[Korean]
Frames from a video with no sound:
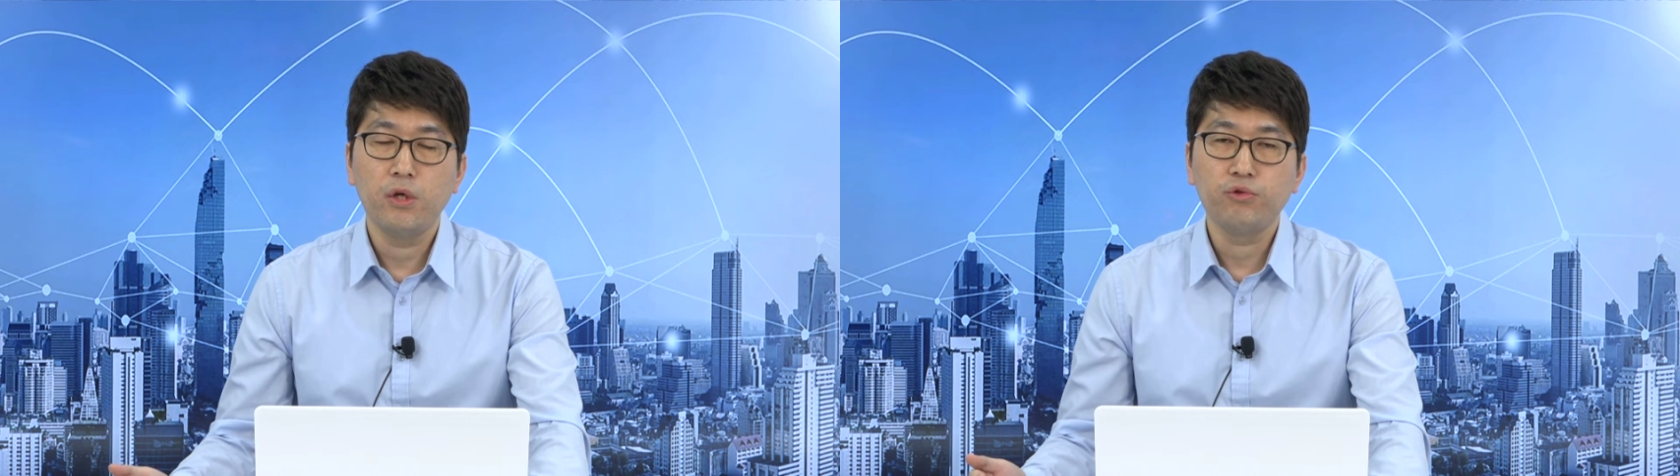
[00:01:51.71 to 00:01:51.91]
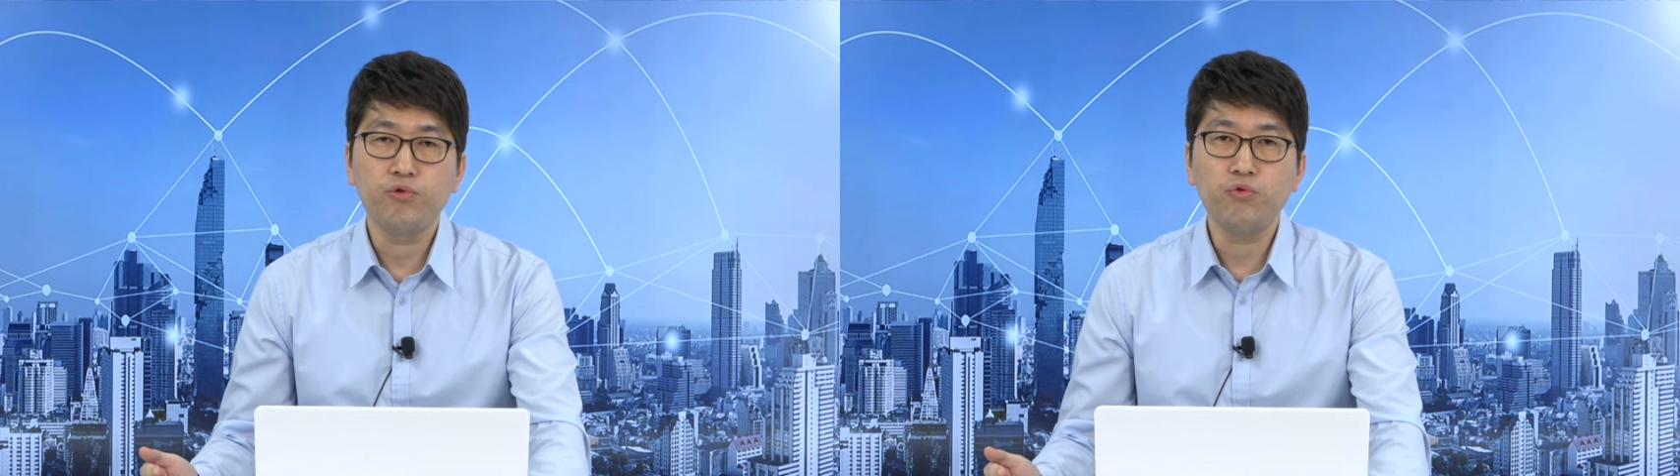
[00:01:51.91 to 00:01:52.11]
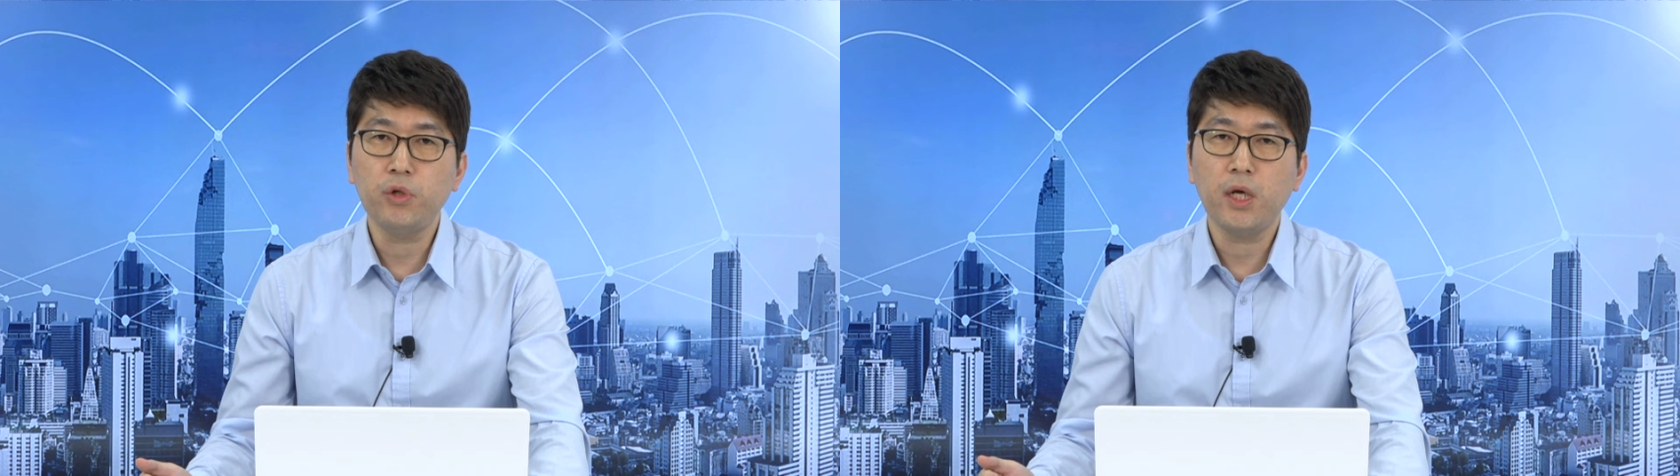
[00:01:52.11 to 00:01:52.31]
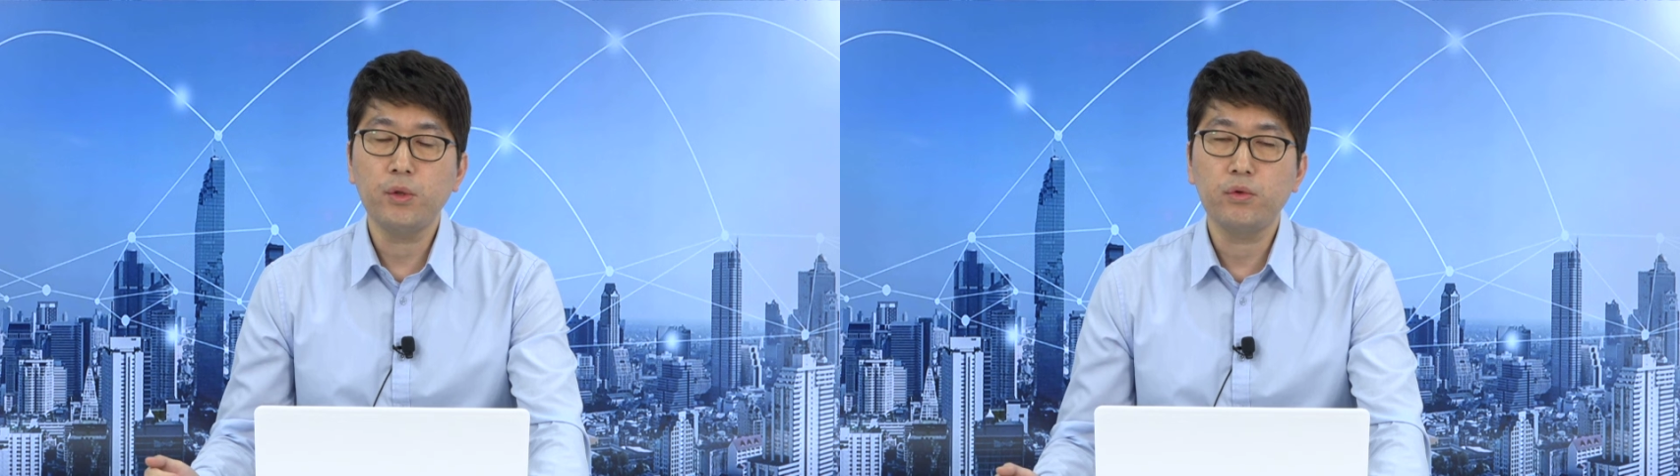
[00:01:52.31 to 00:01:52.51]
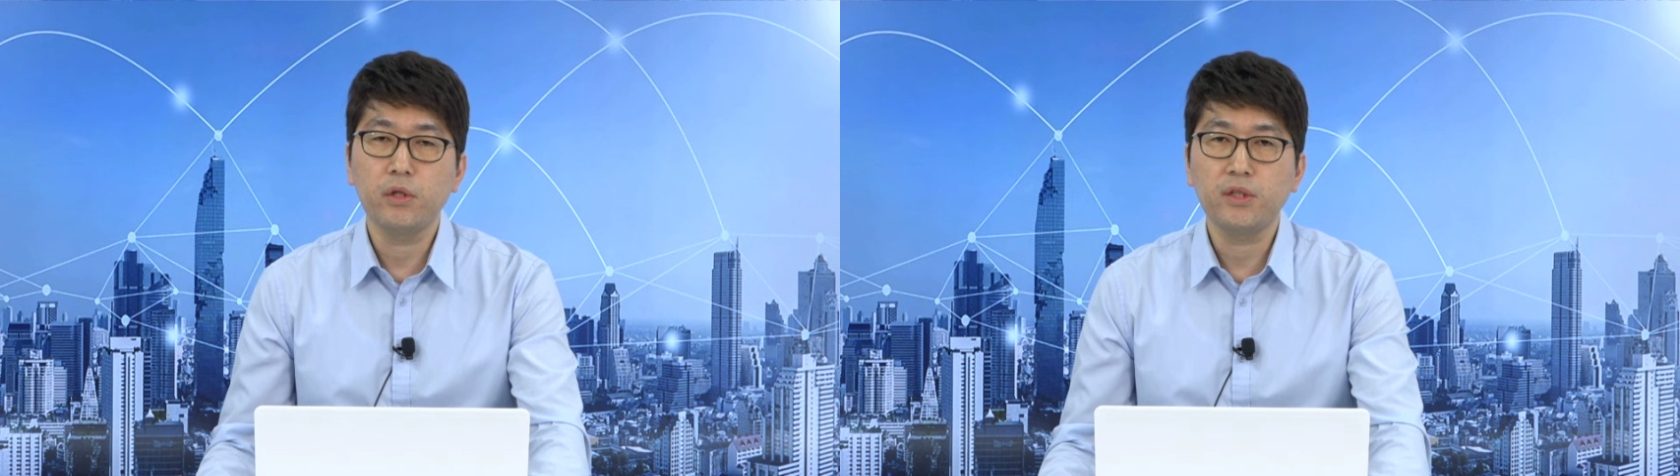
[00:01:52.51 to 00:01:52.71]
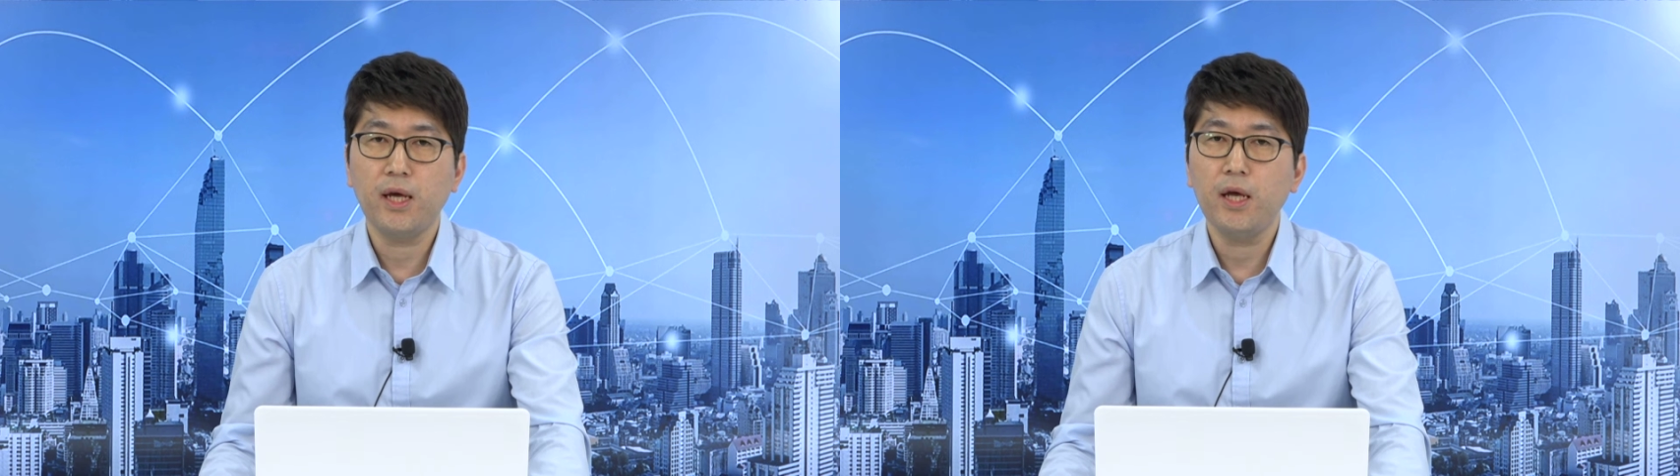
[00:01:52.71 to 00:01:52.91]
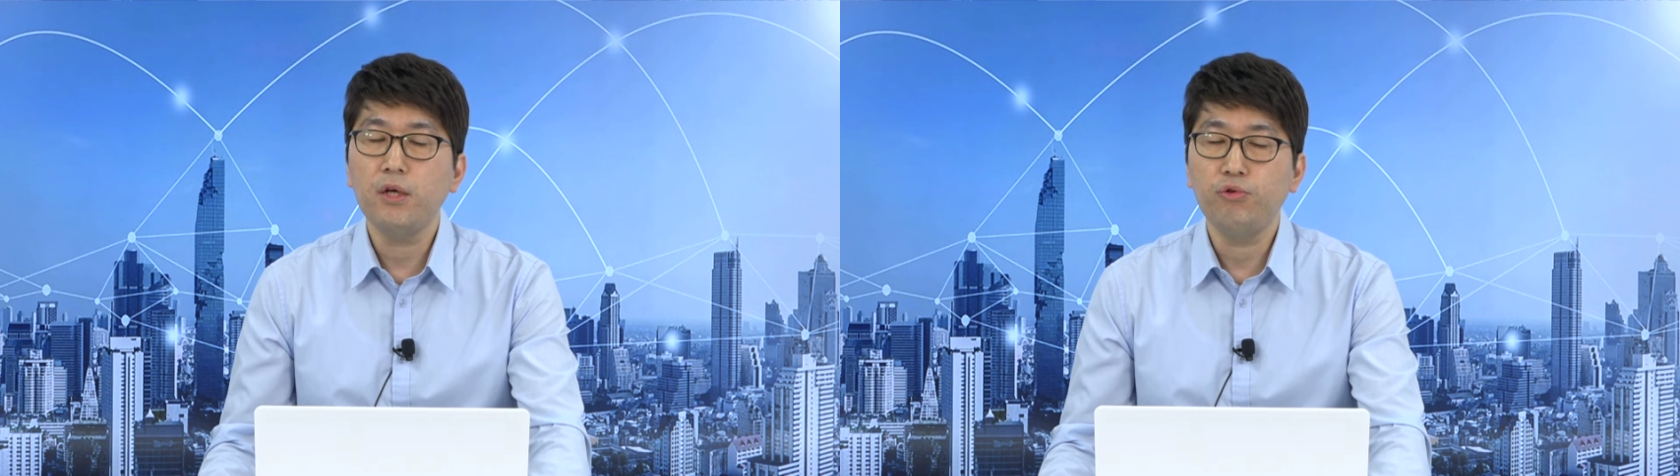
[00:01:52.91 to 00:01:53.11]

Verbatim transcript: 중국에게도 그렇게